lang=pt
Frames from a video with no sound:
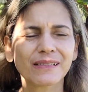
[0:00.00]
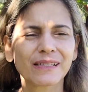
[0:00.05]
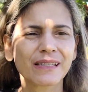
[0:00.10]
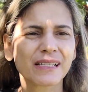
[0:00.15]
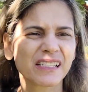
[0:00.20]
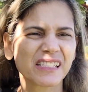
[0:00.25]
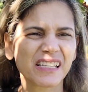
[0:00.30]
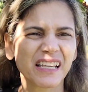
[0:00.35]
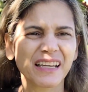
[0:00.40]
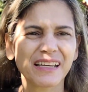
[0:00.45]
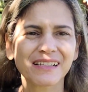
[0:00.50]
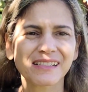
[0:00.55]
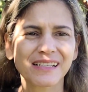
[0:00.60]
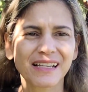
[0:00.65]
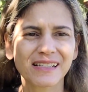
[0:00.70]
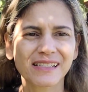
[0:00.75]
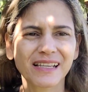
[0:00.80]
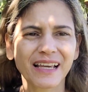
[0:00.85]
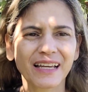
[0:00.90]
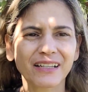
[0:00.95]
16,
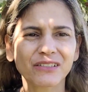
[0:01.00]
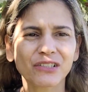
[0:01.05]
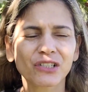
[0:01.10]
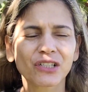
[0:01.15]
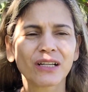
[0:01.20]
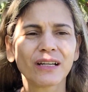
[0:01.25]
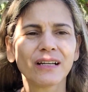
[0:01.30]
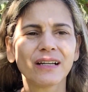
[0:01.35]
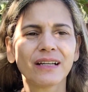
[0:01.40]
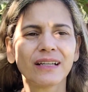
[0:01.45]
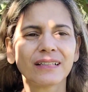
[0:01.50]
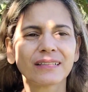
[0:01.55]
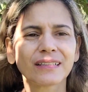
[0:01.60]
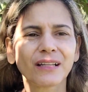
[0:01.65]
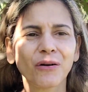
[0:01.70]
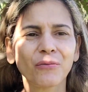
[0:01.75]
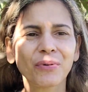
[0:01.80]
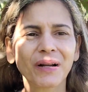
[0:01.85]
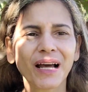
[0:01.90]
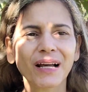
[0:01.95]
17.
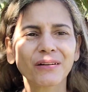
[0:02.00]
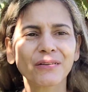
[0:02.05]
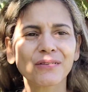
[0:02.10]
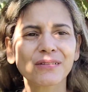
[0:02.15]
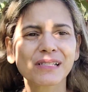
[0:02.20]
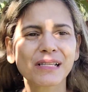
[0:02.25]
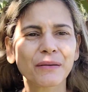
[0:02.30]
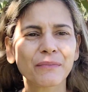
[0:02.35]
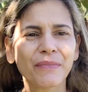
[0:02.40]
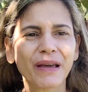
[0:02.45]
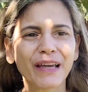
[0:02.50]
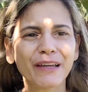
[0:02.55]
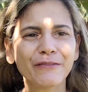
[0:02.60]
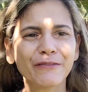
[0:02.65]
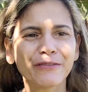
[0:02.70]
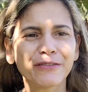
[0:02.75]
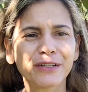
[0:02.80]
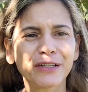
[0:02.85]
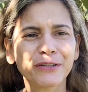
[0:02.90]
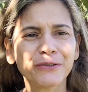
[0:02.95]
Então, para nós é bem
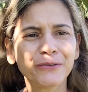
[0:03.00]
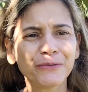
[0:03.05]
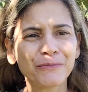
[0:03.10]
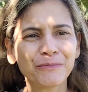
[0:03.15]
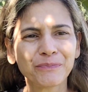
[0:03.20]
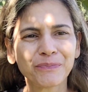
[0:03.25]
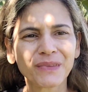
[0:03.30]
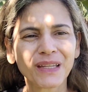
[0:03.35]
frio.